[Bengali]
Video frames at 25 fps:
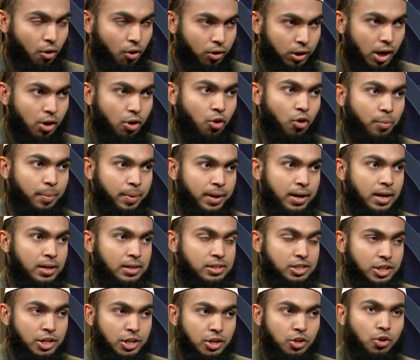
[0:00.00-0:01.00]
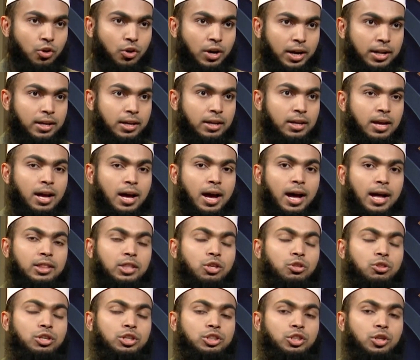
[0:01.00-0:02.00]
রক্ষা করবে না ছিন্নকারী
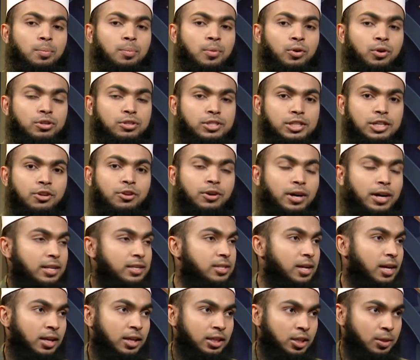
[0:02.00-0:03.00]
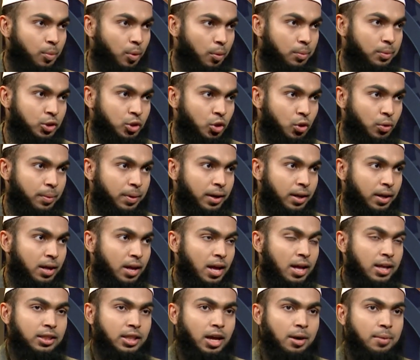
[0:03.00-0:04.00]
আত্মীয়তার সম্পর্ক ছিন্নকারী জান্নাতে প্রবেশ করবে না
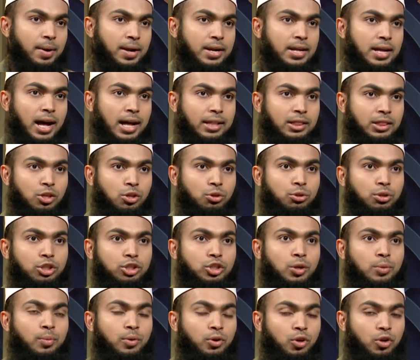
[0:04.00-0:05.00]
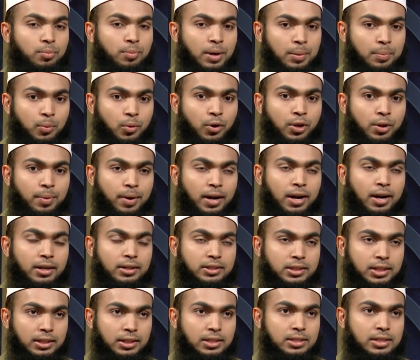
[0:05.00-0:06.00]
তার মানে আত্মীয়তার সম্পর্ক বা
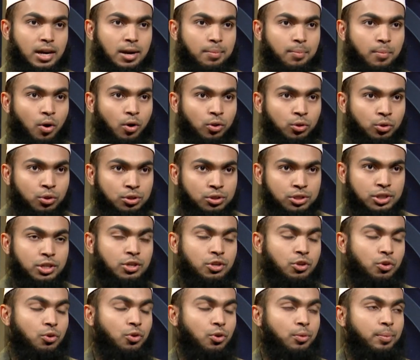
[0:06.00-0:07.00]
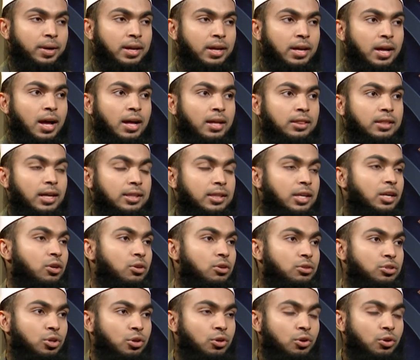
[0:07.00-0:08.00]
পরিবারের সাথে যারা বন্ধন ছিন্ন করবে তাদের
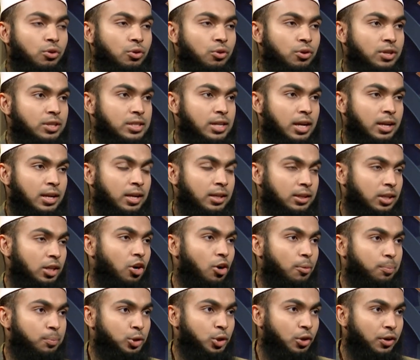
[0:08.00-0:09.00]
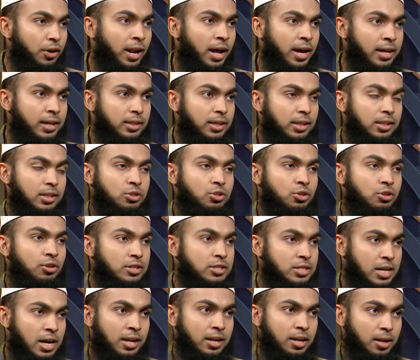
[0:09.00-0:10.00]
জন্য কোনো জান্নাতের অপশন নাই তাদের
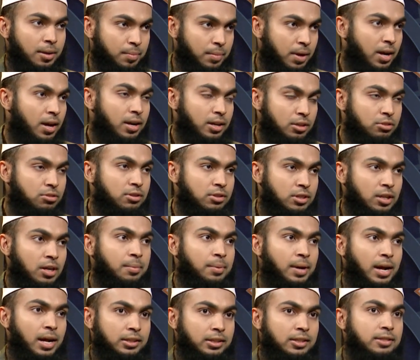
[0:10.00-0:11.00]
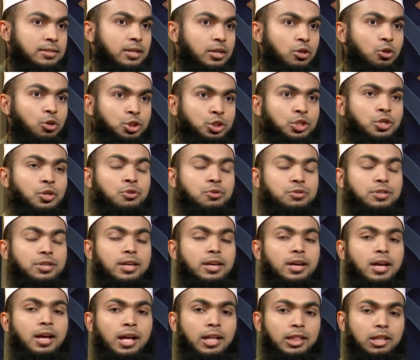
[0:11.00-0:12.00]
জন্য জাহান্নাম রাসুল সাল্লামের হাদিসের ঘোষণা
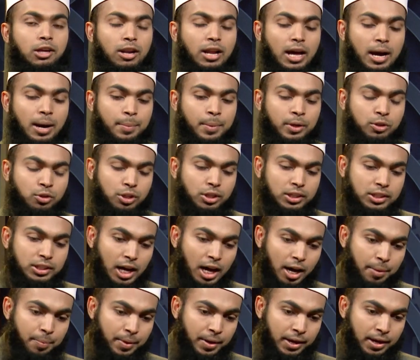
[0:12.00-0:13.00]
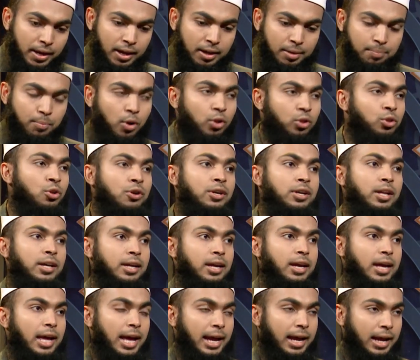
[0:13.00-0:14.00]
অনুযায়ী তাহলে আমরা যদি সার্বিক
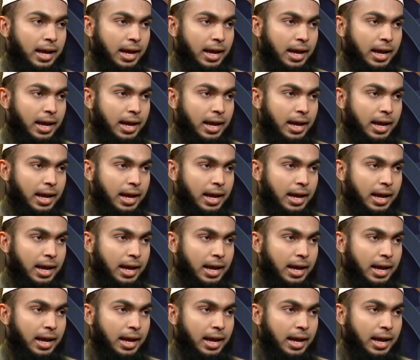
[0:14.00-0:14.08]
বন্ধনটাকে